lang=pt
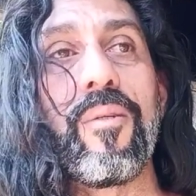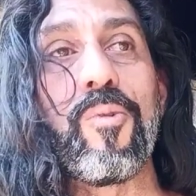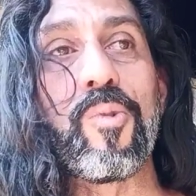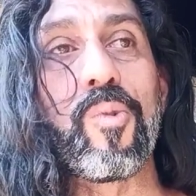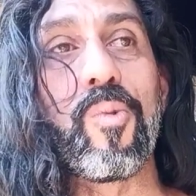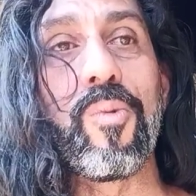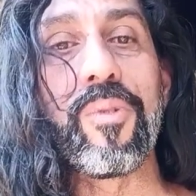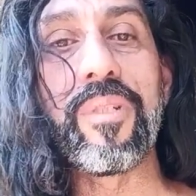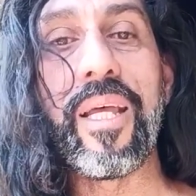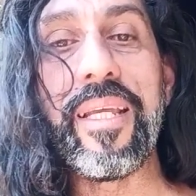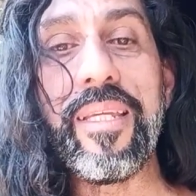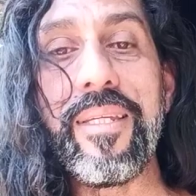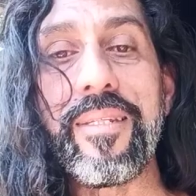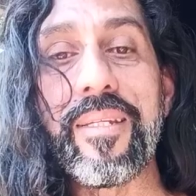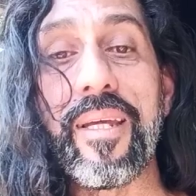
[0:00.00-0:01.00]
os gurus da
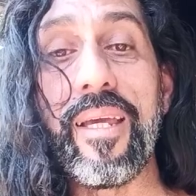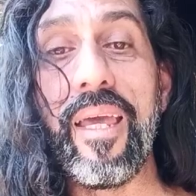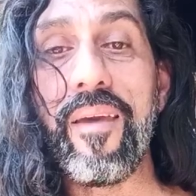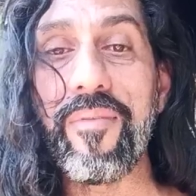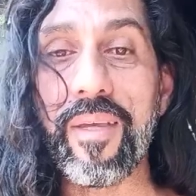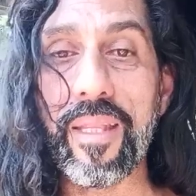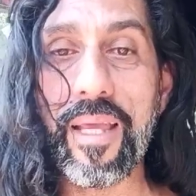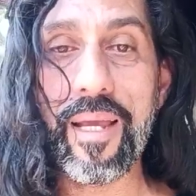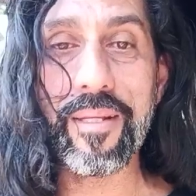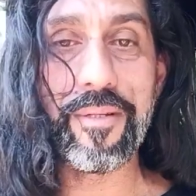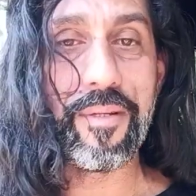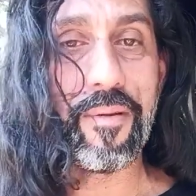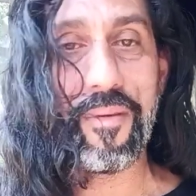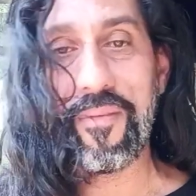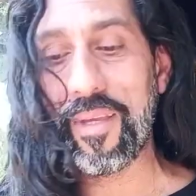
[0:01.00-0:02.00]
Índia, é
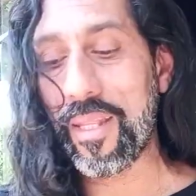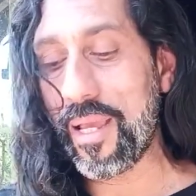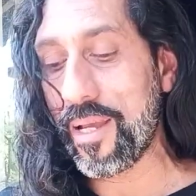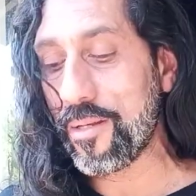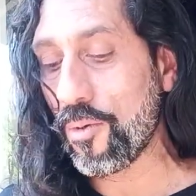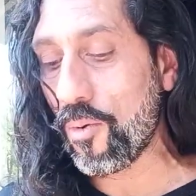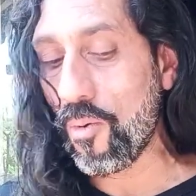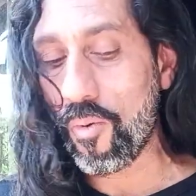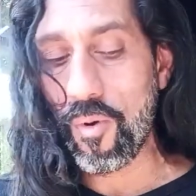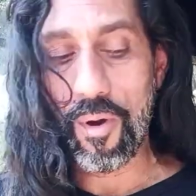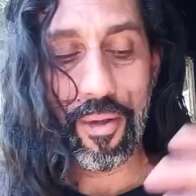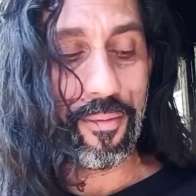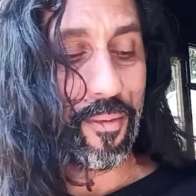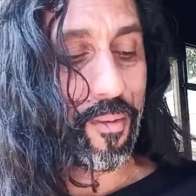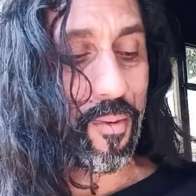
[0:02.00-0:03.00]
verdade? Não é verdade? Eu
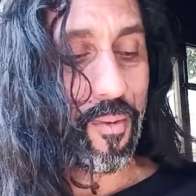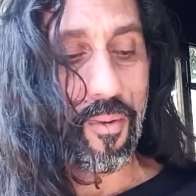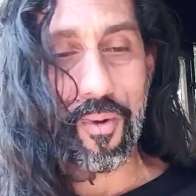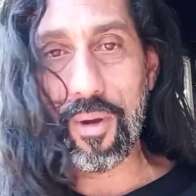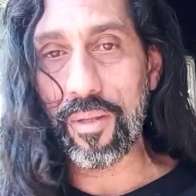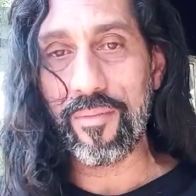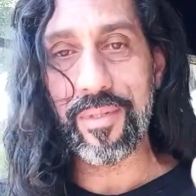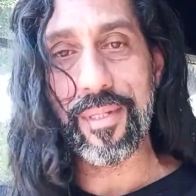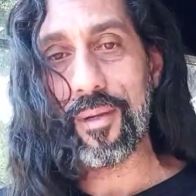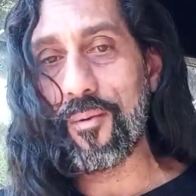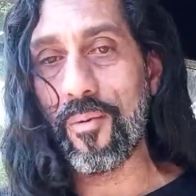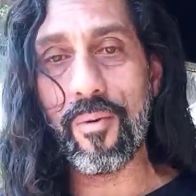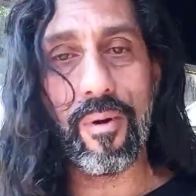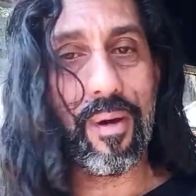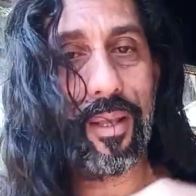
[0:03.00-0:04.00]
concordo, não concordo? Você
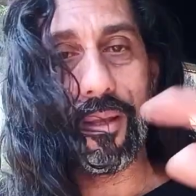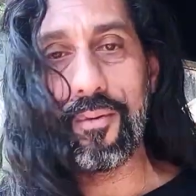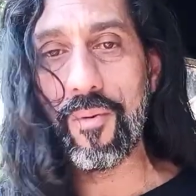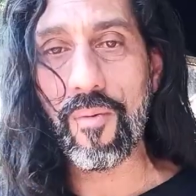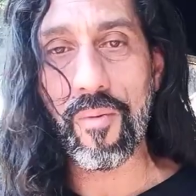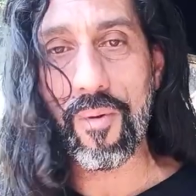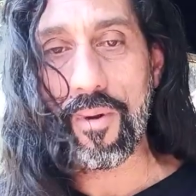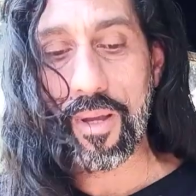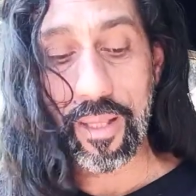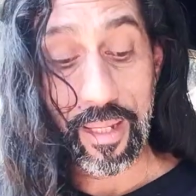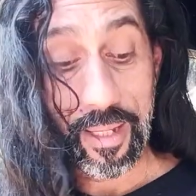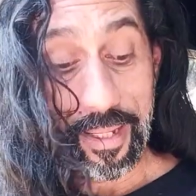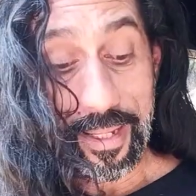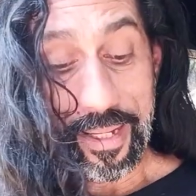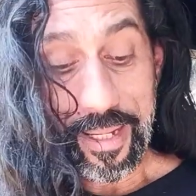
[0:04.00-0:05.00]
concorda, não
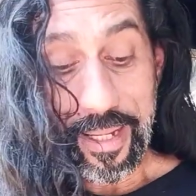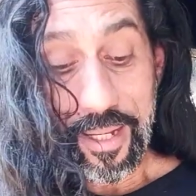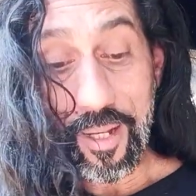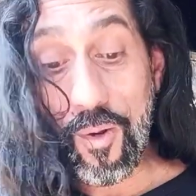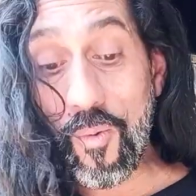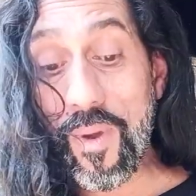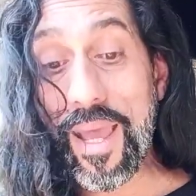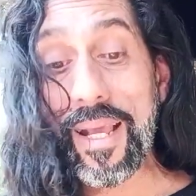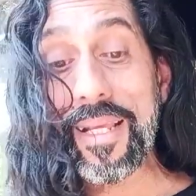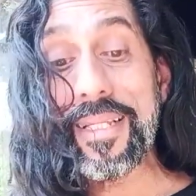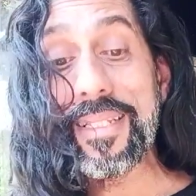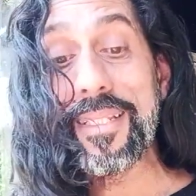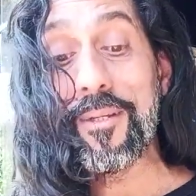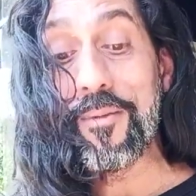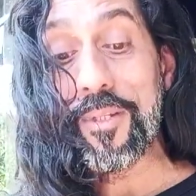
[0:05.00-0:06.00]
concorda? Não é a
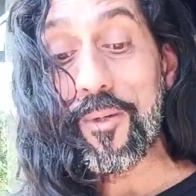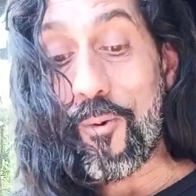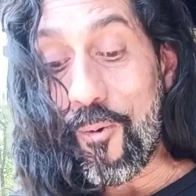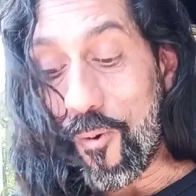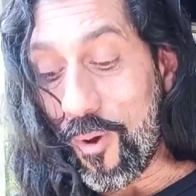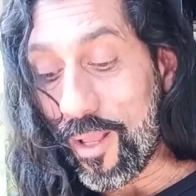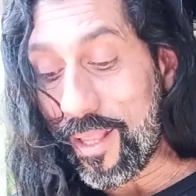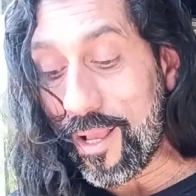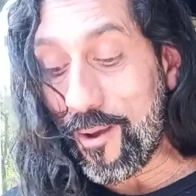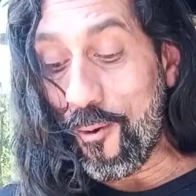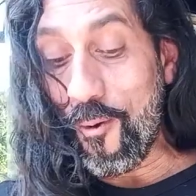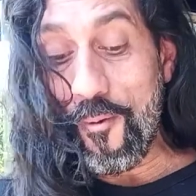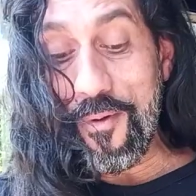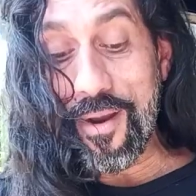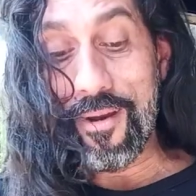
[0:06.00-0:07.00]
questão de concordar
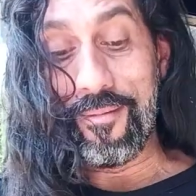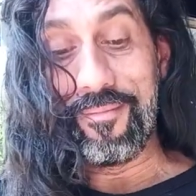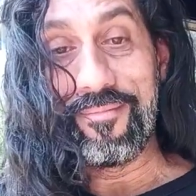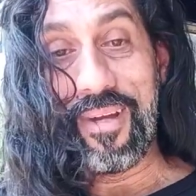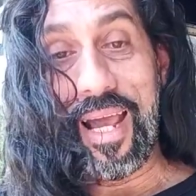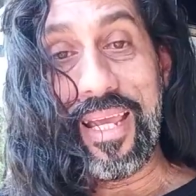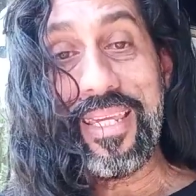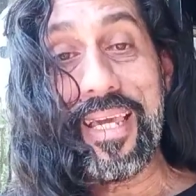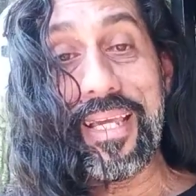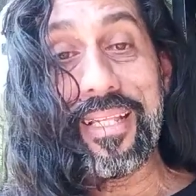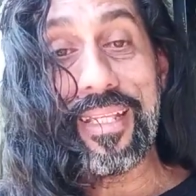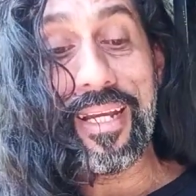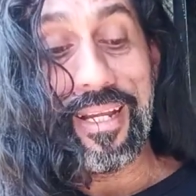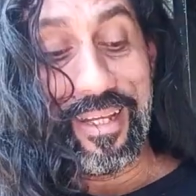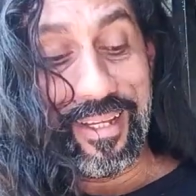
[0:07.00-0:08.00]
ou não. Aí
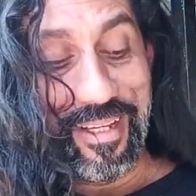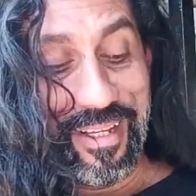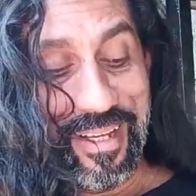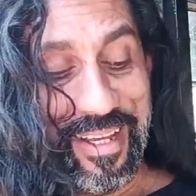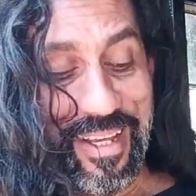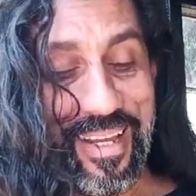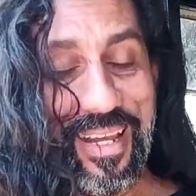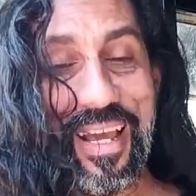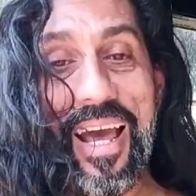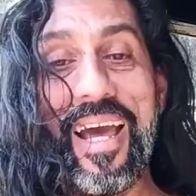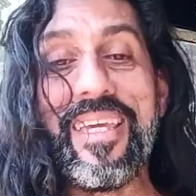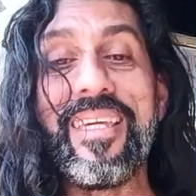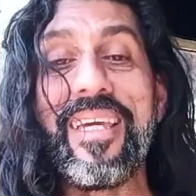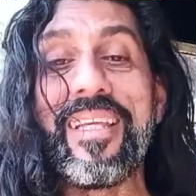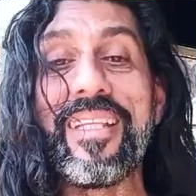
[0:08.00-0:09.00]
entra
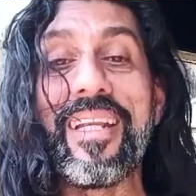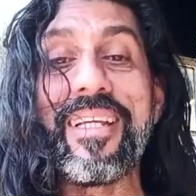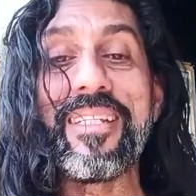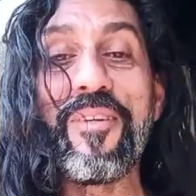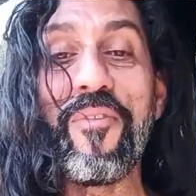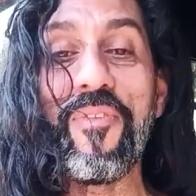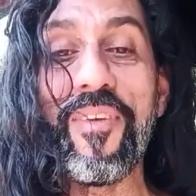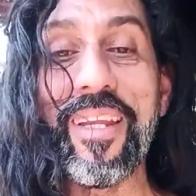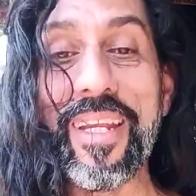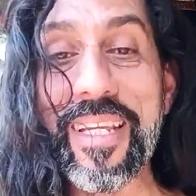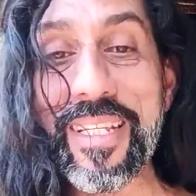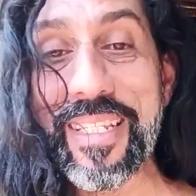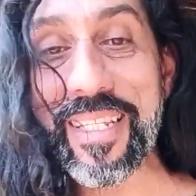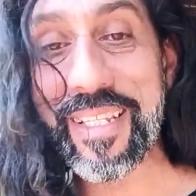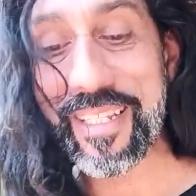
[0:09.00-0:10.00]
Aí entra a
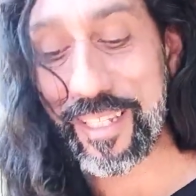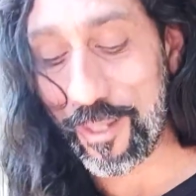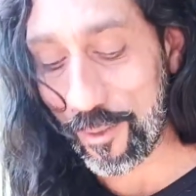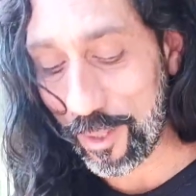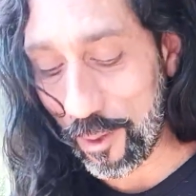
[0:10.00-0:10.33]
diferença se eu